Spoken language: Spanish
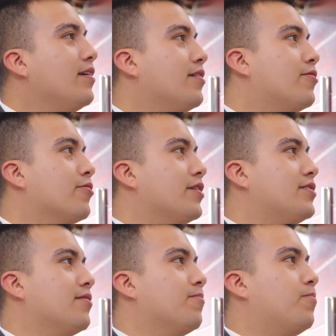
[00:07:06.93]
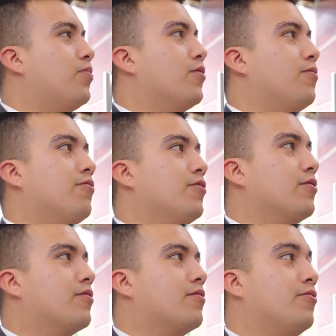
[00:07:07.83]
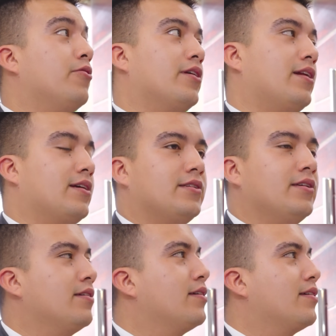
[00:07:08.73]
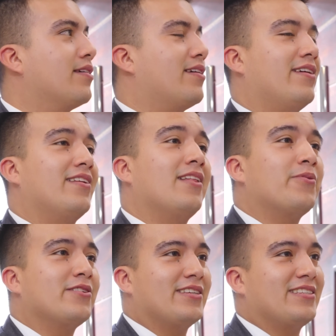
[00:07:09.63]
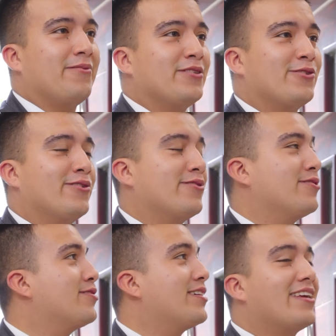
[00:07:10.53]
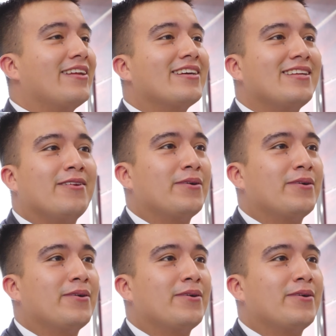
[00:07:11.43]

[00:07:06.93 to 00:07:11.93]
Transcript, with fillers: Y tú, Cristian, por favor, cuídala, ¿sí? Que ella es la princesa en mis ojos, no sé quería si le